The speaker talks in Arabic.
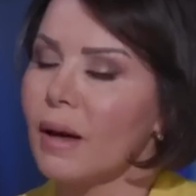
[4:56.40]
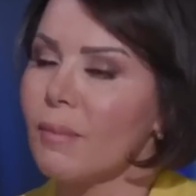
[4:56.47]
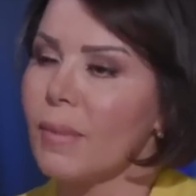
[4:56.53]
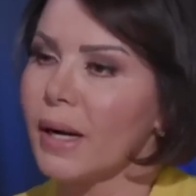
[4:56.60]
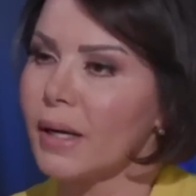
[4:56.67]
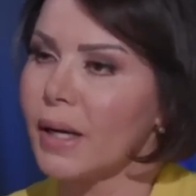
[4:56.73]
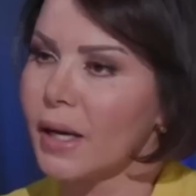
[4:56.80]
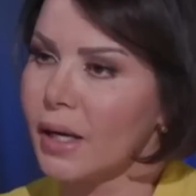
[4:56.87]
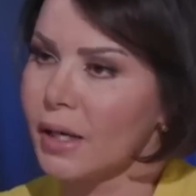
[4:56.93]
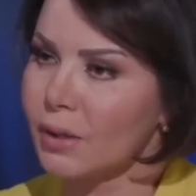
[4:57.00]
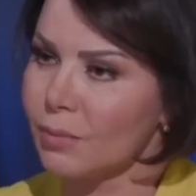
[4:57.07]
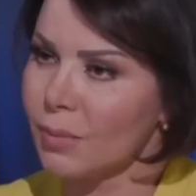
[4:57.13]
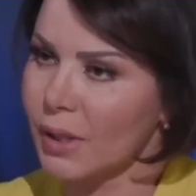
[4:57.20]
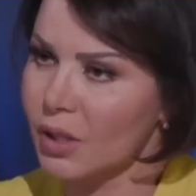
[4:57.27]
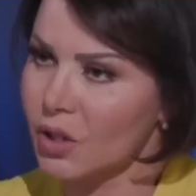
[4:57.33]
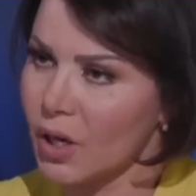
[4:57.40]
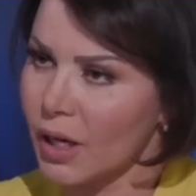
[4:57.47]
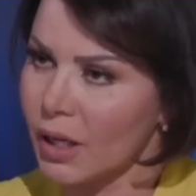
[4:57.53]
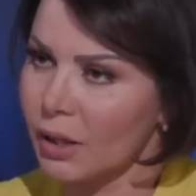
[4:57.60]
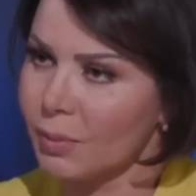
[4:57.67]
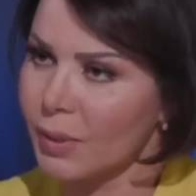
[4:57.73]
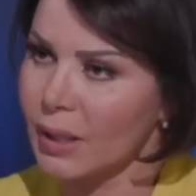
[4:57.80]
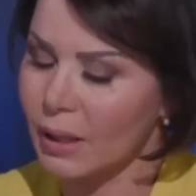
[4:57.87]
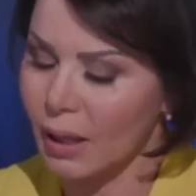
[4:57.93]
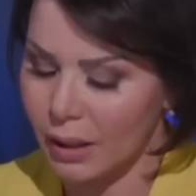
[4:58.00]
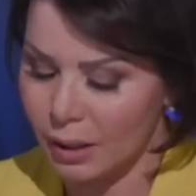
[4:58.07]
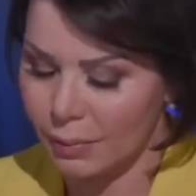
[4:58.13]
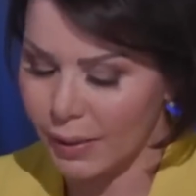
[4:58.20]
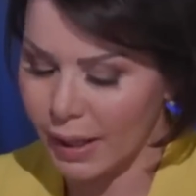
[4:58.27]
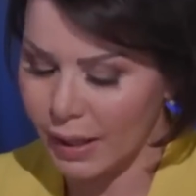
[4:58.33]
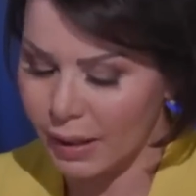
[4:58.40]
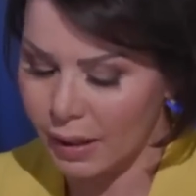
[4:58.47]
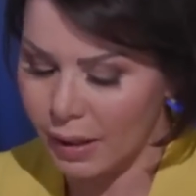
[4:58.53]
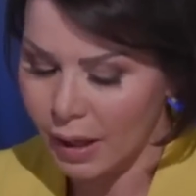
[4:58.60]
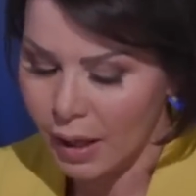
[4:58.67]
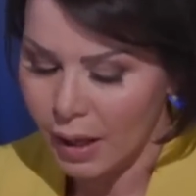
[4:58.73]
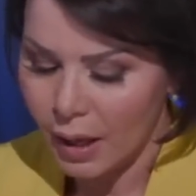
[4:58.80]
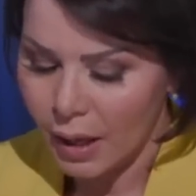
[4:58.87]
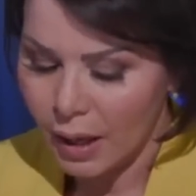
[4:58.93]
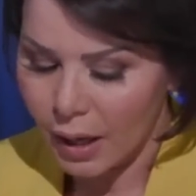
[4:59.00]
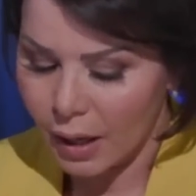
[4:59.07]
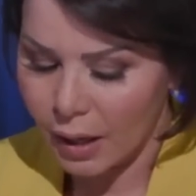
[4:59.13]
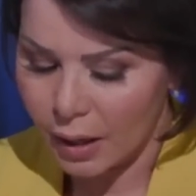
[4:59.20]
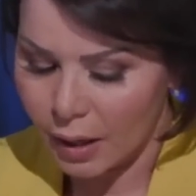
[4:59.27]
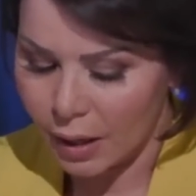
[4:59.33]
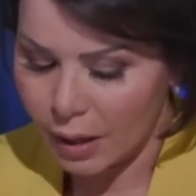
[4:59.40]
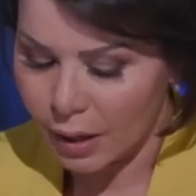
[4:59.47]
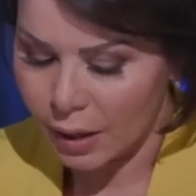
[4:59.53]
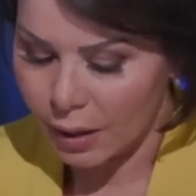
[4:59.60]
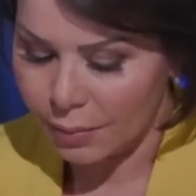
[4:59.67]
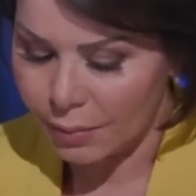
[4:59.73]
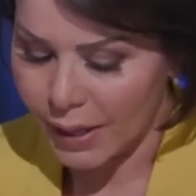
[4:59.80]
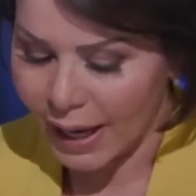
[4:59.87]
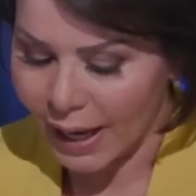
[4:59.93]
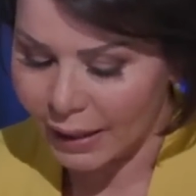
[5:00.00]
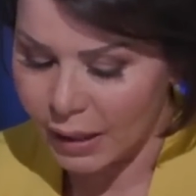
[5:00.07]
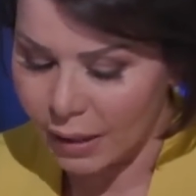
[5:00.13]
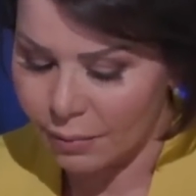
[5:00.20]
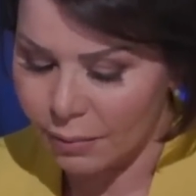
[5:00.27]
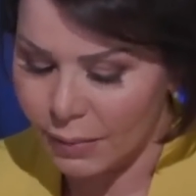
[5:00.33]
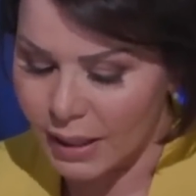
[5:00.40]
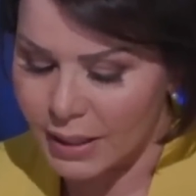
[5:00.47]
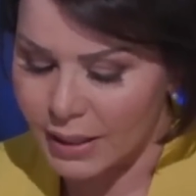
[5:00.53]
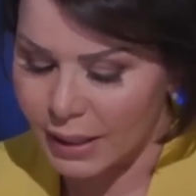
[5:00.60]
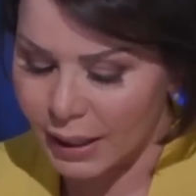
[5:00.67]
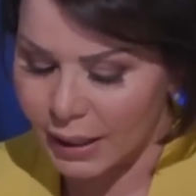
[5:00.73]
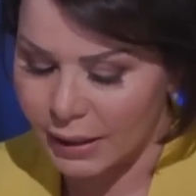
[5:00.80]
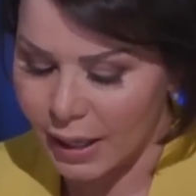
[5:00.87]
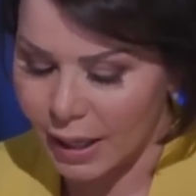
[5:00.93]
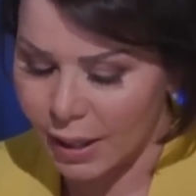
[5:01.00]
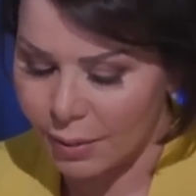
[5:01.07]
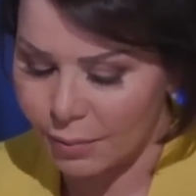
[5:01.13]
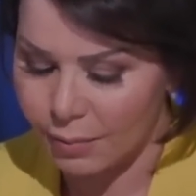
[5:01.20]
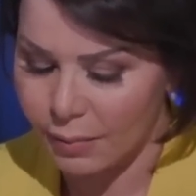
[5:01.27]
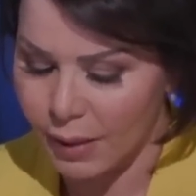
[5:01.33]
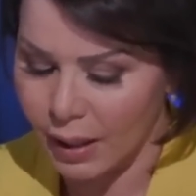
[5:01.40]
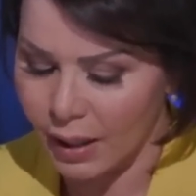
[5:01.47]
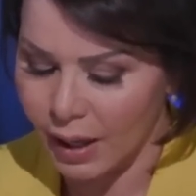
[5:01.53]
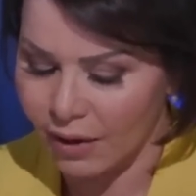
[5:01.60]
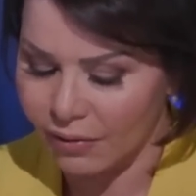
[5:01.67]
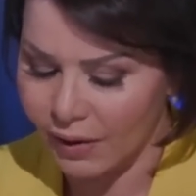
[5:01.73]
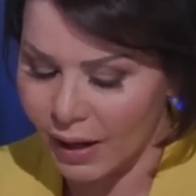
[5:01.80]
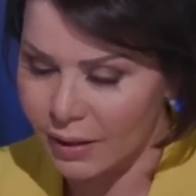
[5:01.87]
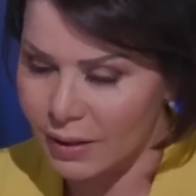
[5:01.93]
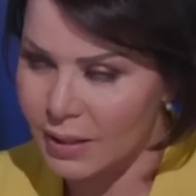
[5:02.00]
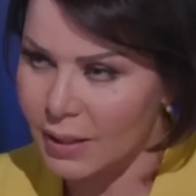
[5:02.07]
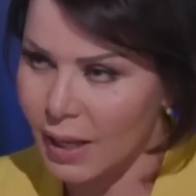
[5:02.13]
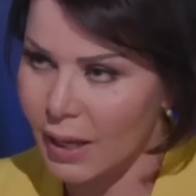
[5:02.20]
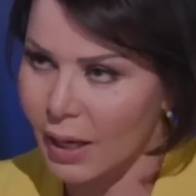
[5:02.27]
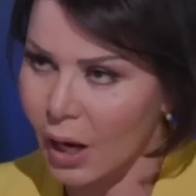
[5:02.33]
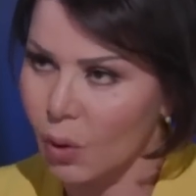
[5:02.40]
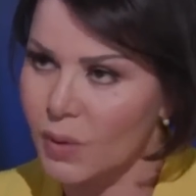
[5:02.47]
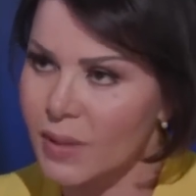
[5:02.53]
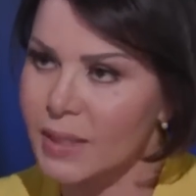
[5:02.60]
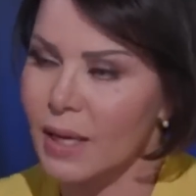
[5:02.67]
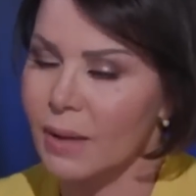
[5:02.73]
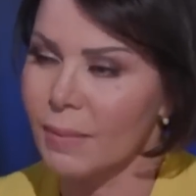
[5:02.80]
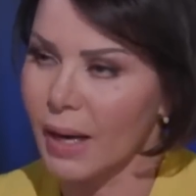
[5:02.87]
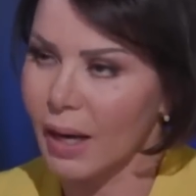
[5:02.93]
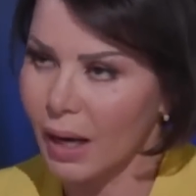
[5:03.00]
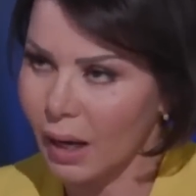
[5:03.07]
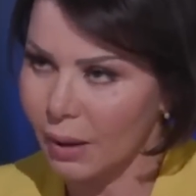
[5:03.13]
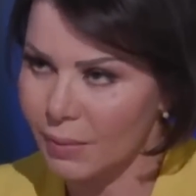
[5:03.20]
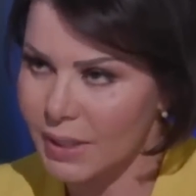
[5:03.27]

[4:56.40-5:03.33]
ضمانات من جانب طالبان آه، بعدم استخدام آه، افغانستان او السماح